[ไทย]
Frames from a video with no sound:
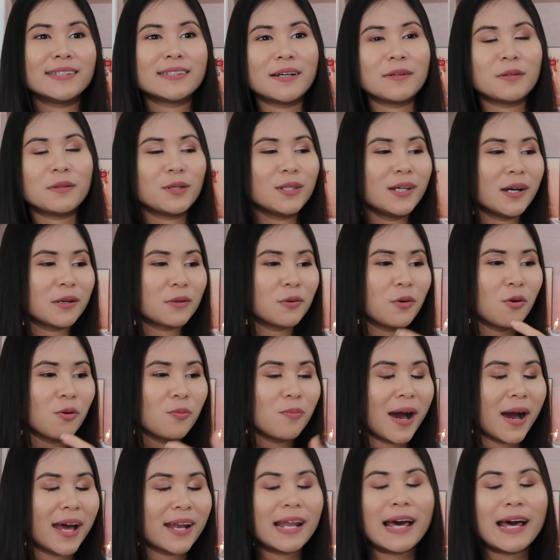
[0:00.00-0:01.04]
จะเลือกโรงพ
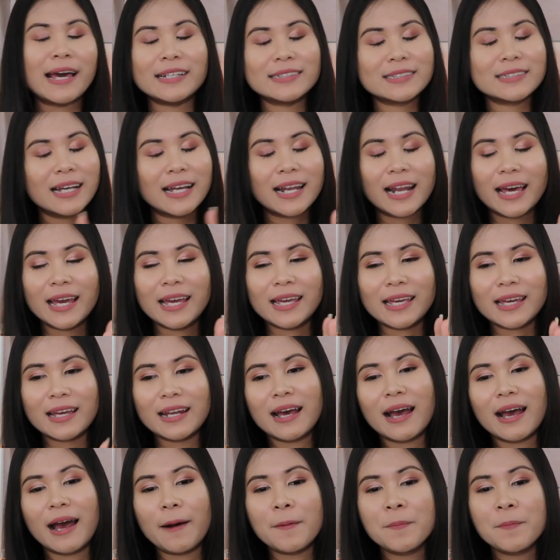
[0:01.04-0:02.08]
ยาบาลไหนจะอะไรเงี้
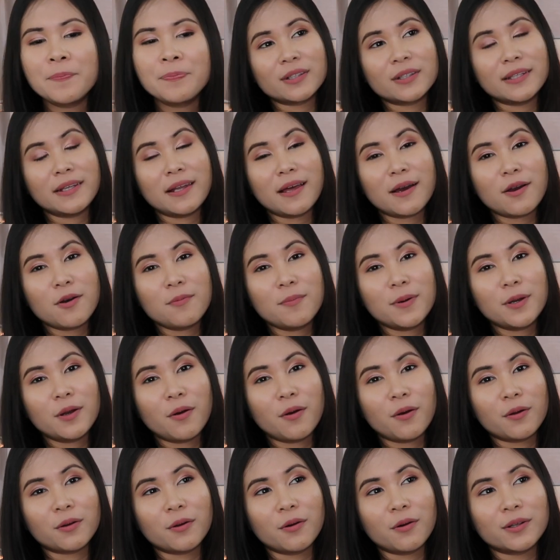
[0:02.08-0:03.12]
ยนะคะติน่าก็มาน
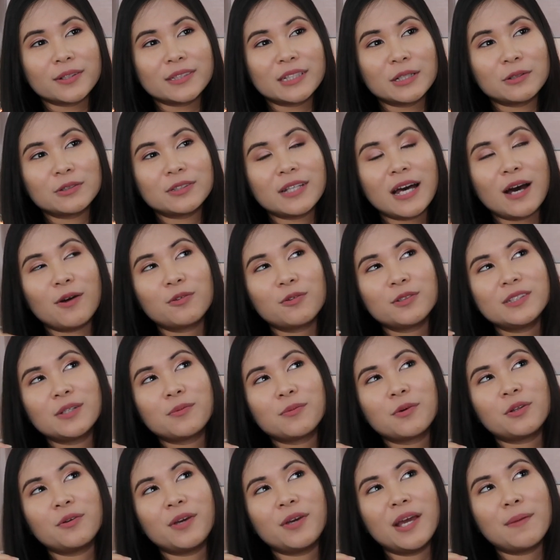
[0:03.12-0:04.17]
อนนอนเศร้าๆรู้สึ
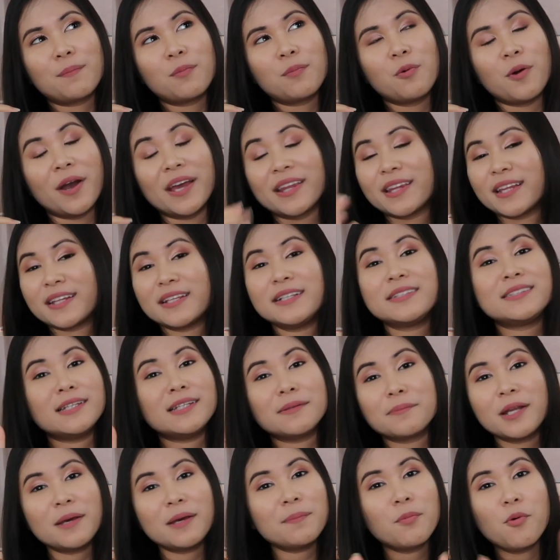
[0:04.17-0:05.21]
กว่าตัวเองป่วย แต่จริ
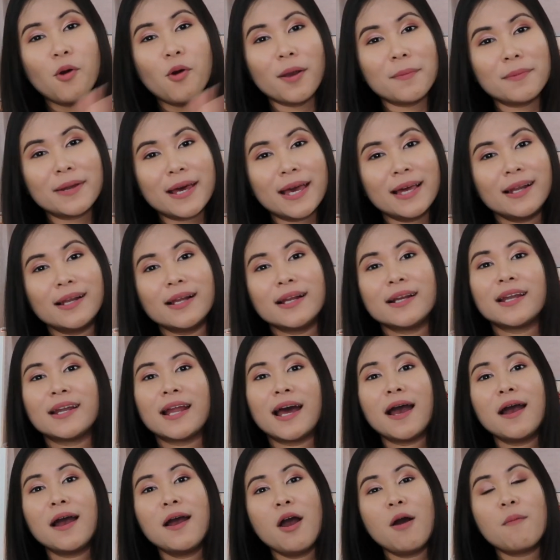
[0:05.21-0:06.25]
ง ๆ ไม่ได้ป่วยไม่ได้เลย
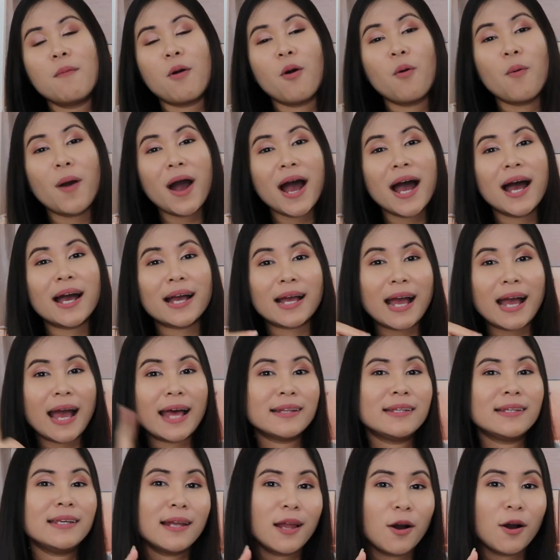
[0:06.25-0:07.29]
นะเพราะว่ากา
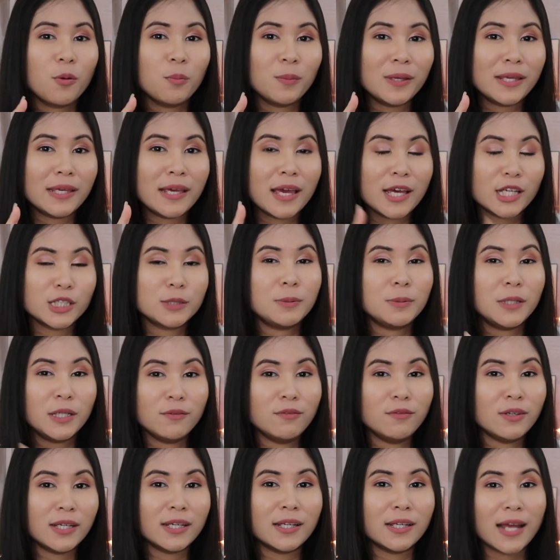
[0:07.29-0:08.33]
รที่เรามี
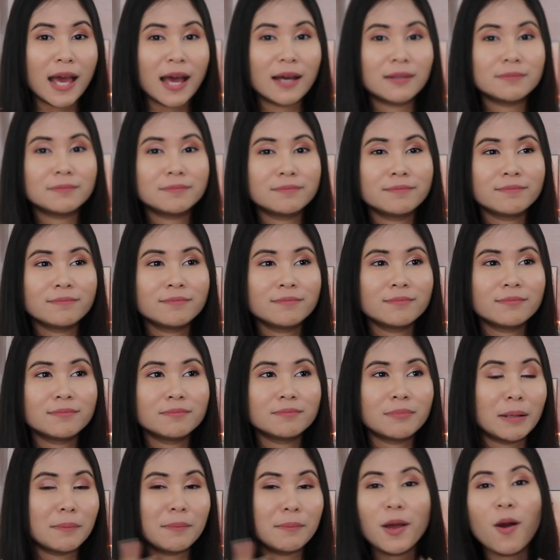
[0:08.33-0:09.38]
HPV เนี่ย
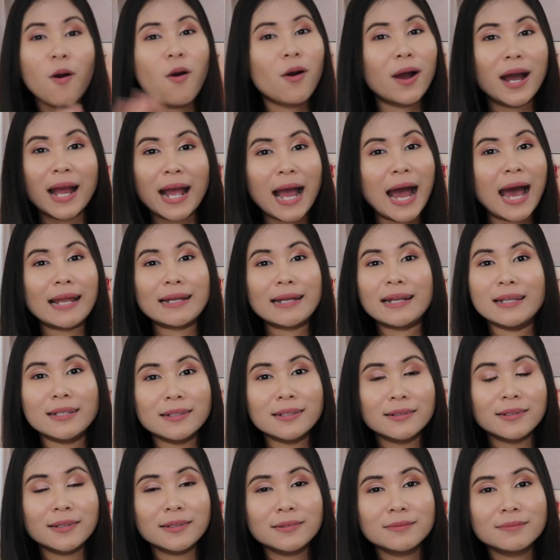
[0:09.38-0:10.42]
มันไม่ออกอาการอะไร
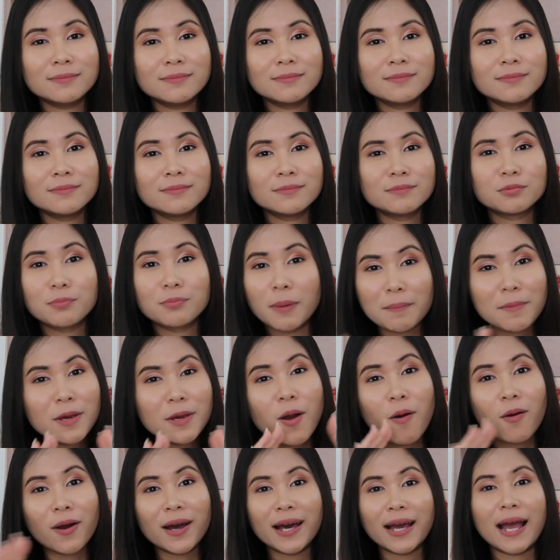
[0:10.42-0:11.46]
เลย มันไม่
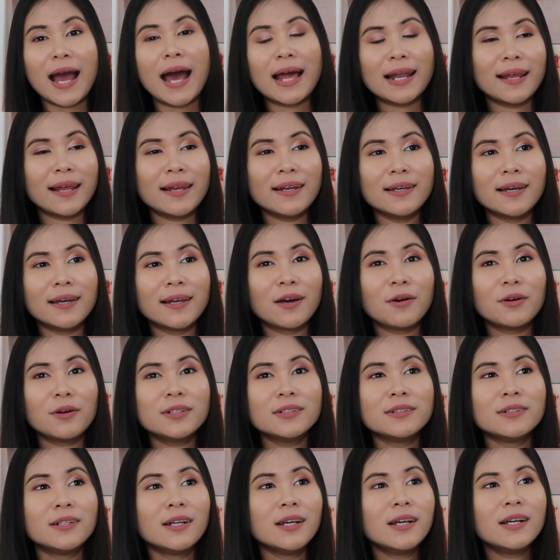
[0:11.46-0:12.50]
ออกอาการอะไรเลยแล้วก็
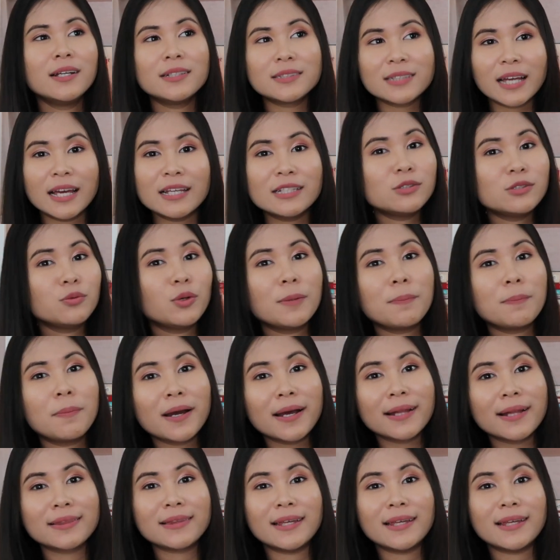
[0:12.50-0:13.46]
คือใช้ชีวิตปก